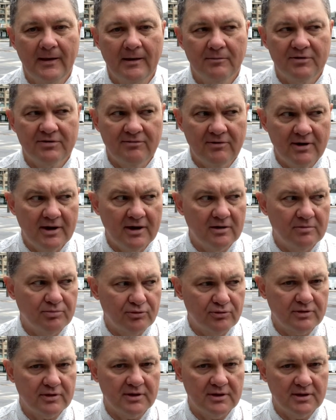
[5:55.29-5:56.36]
Позволяет
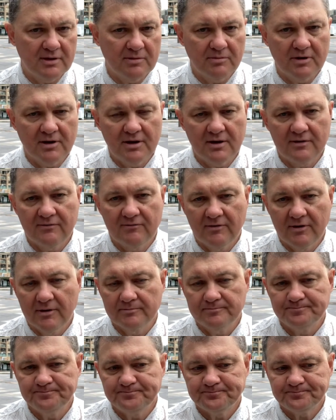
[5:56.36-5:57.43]
просто набрать вам,